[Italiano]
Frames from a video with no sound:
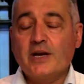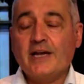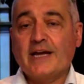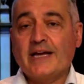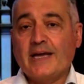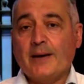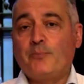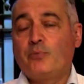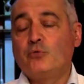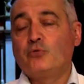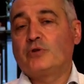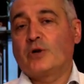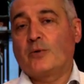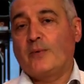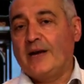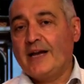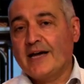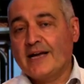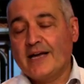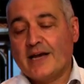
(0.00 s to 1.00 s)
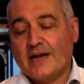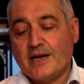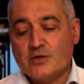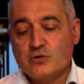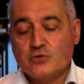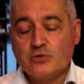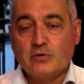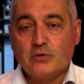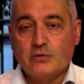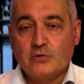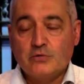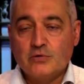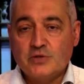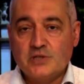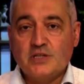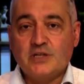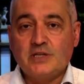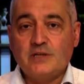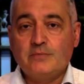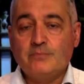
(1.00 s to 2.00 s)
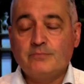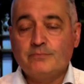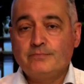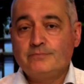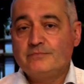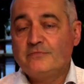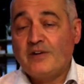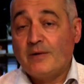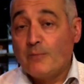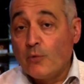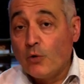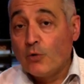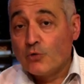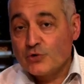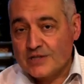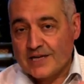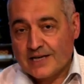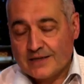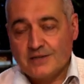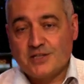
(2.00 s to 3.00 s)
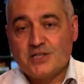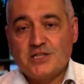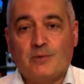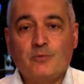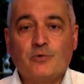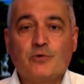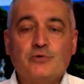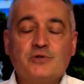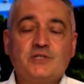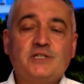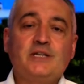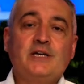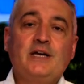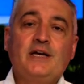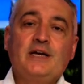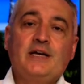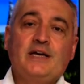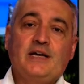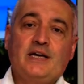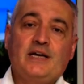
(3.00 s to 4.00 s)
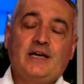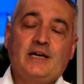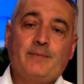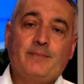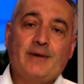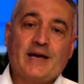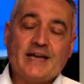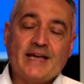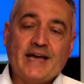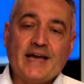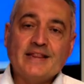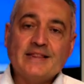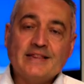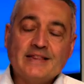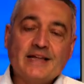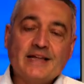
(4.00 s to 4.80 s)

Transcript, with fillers: che appunto è quella che ha reso così famosa, diciamo così, eh, Marietta,